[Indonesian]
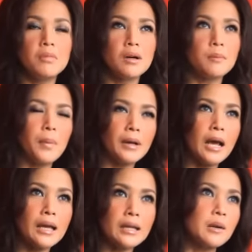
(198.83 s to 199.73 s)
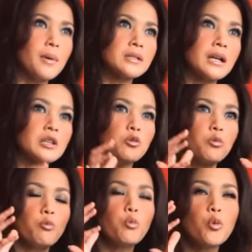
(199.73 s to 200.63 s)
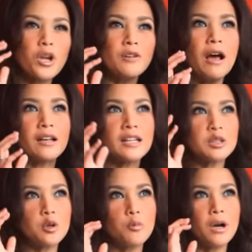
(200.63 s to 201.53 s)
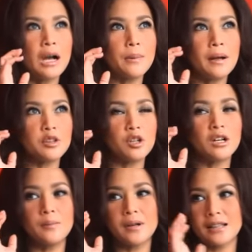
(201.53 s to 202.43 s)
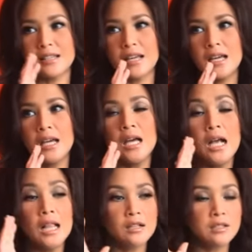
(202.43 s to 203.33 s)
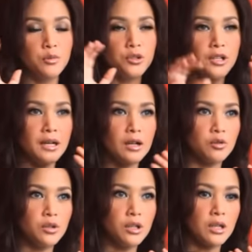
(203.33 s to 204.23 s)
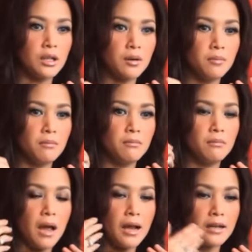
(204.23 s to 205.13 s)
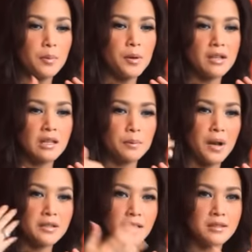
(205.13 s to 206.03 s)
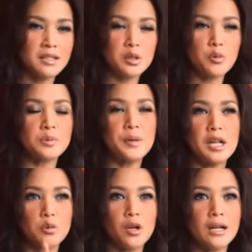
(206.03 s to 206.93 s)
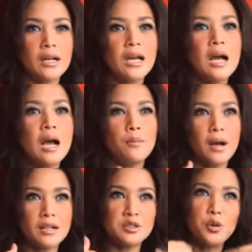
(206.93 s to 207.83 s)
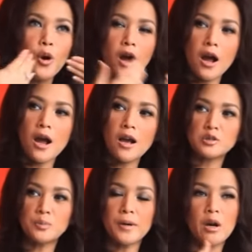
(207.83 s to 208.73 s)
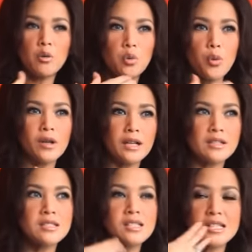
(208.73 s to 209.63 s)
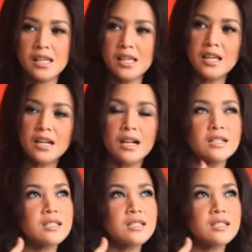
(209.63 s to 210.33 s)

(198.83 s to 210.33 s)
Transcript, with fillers: eh, eh, pada akhirnya masalah itu mungkin hari itu aku menganggap hal itu adalah berat ya mm-hmm. terus kemudian aku uh, ada penasihat-penasihat spiritual yang ngasih doa hmm. supaya aku kuat, ngasih zikir, hmm. ngasih